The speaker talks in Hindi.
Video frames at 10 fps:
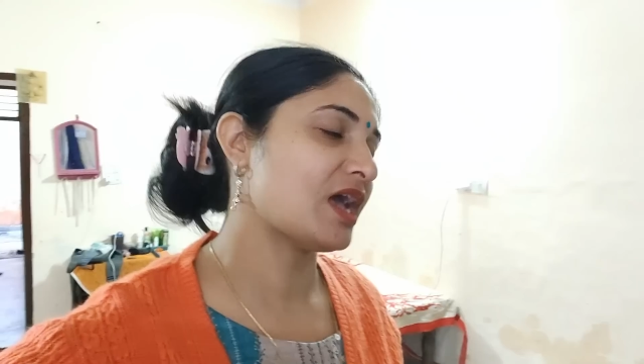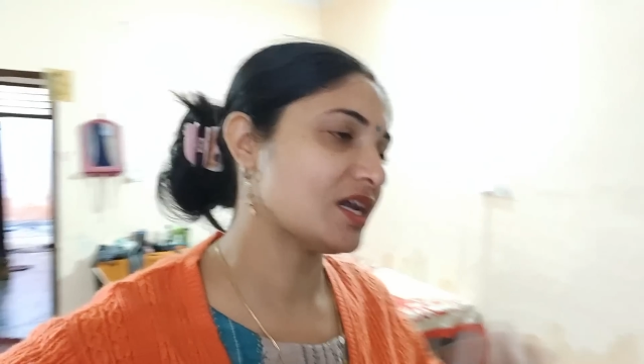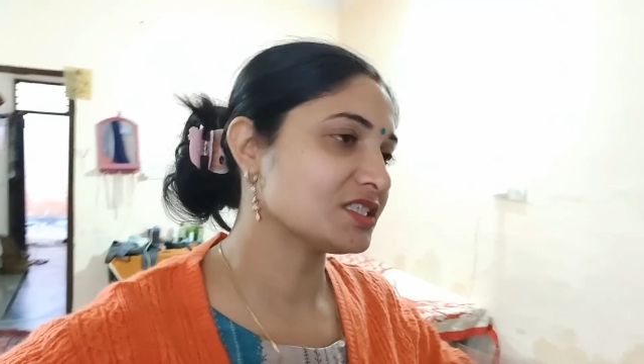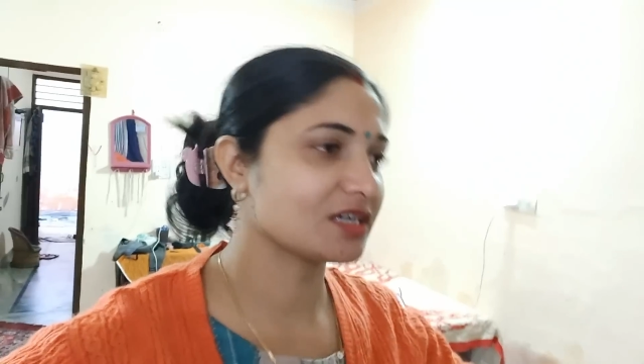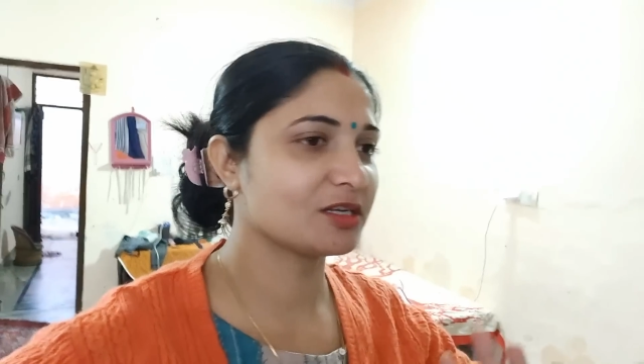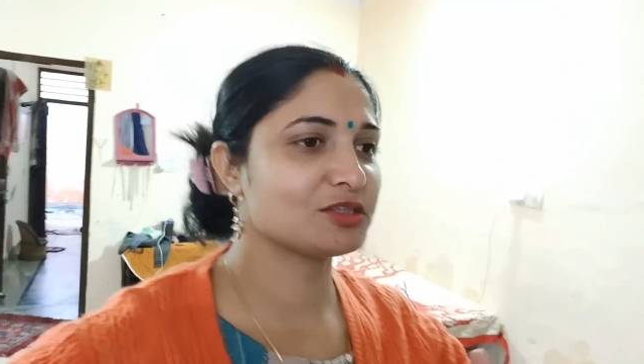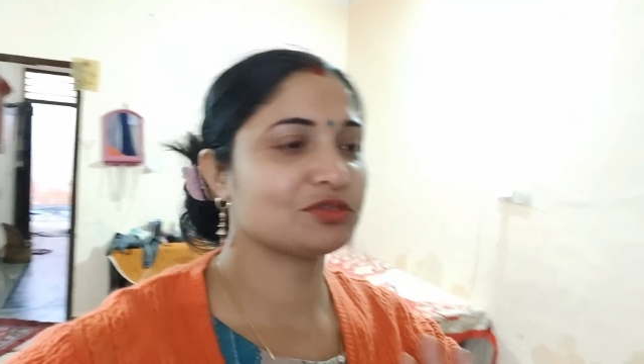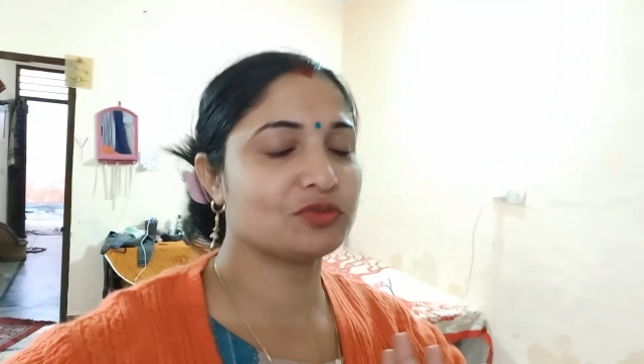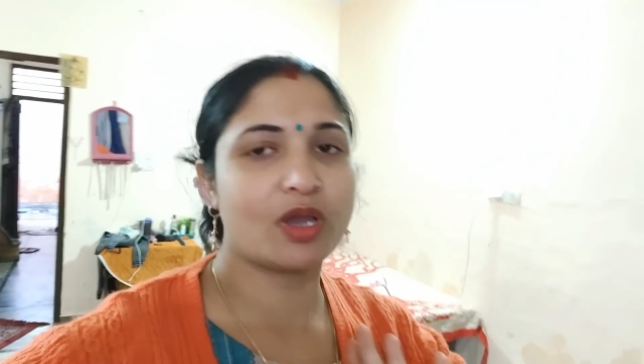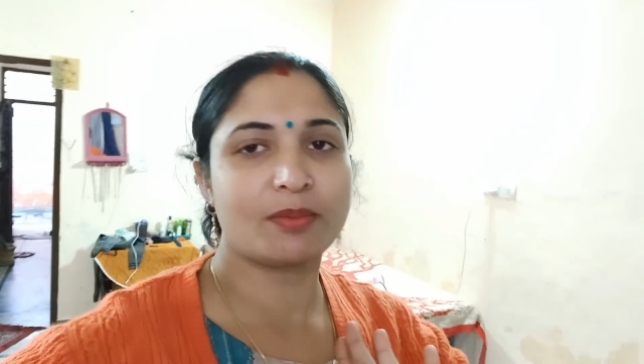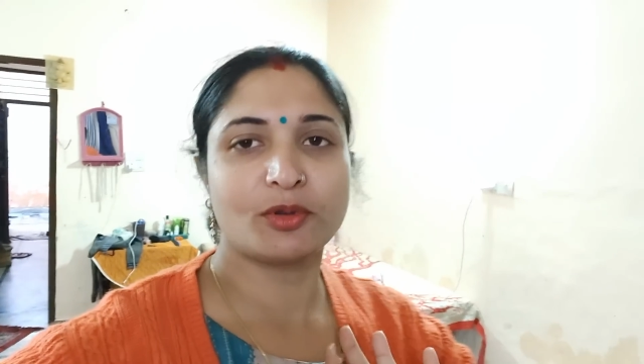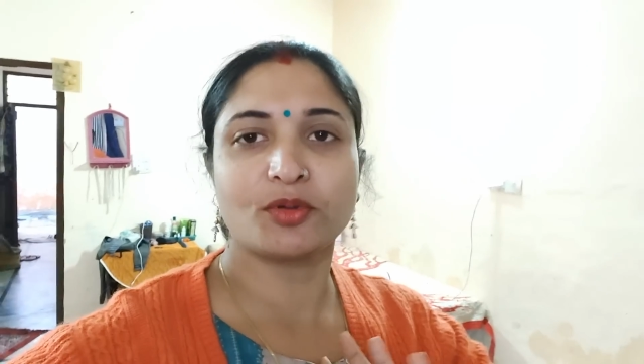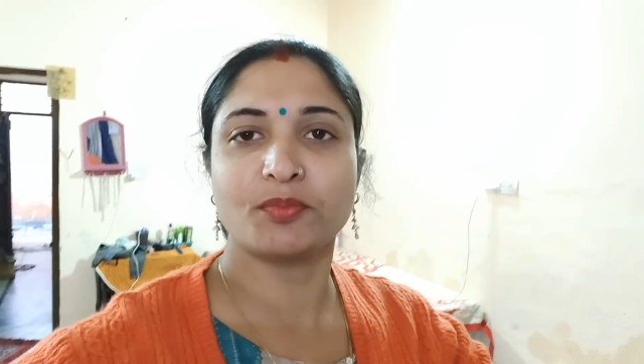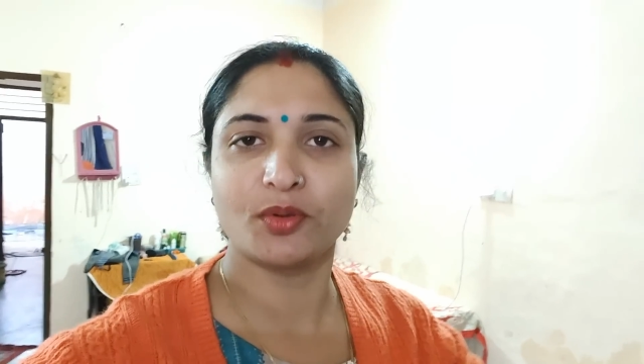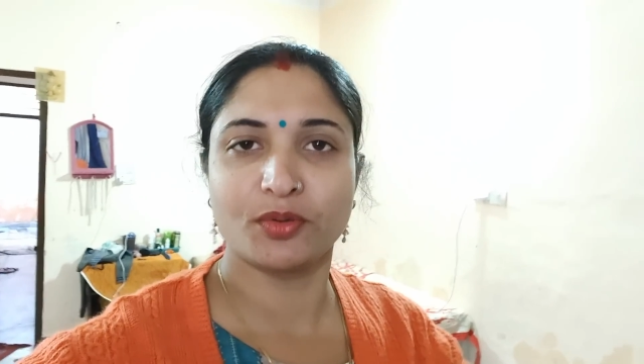आशा करती हूँ आप
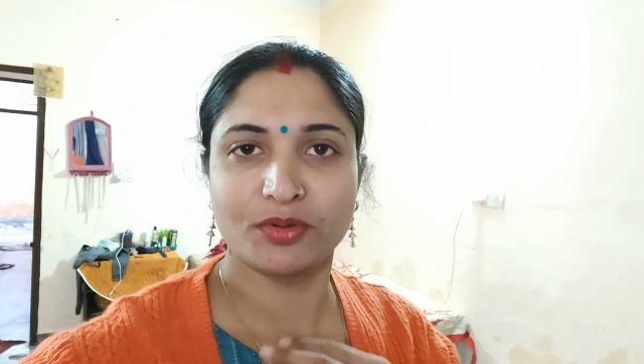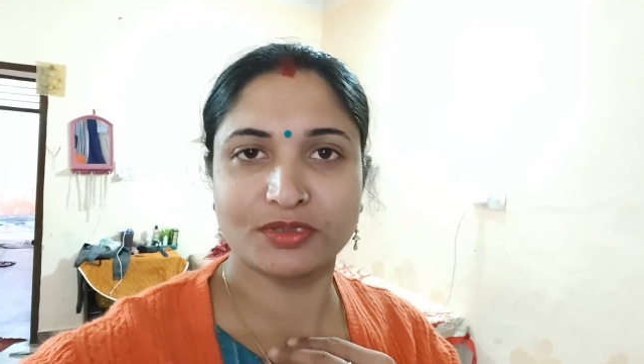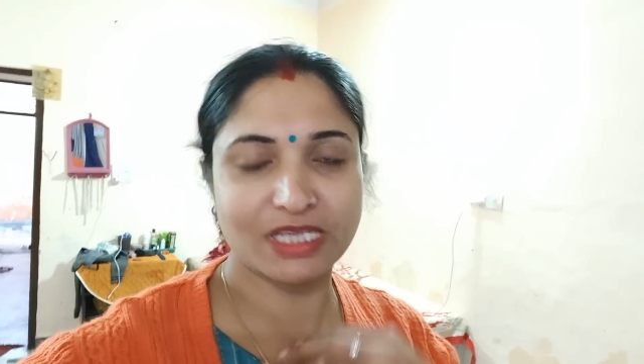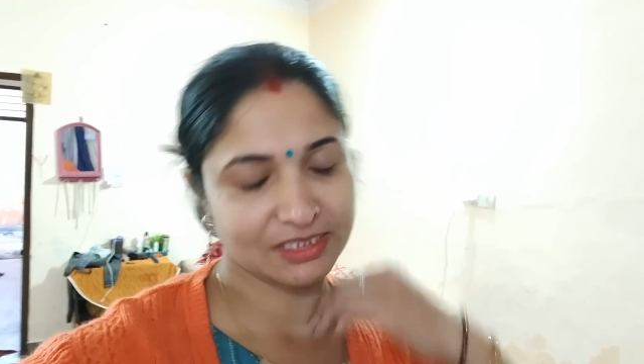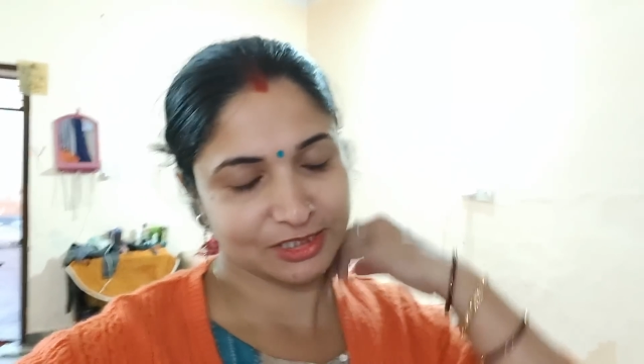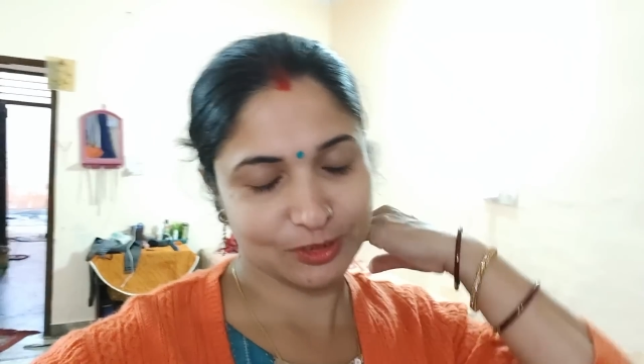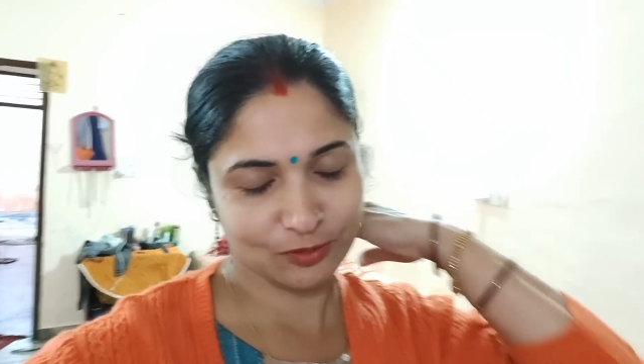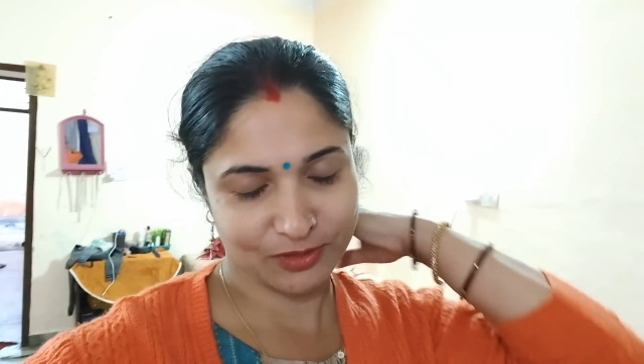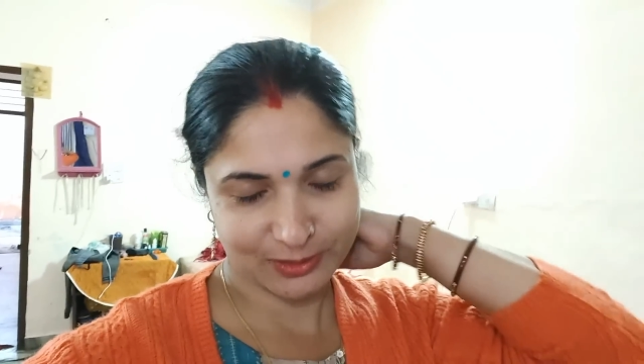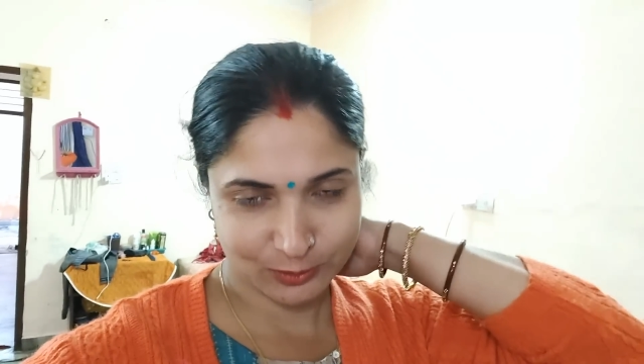लोग बहुत अच्छे होंगे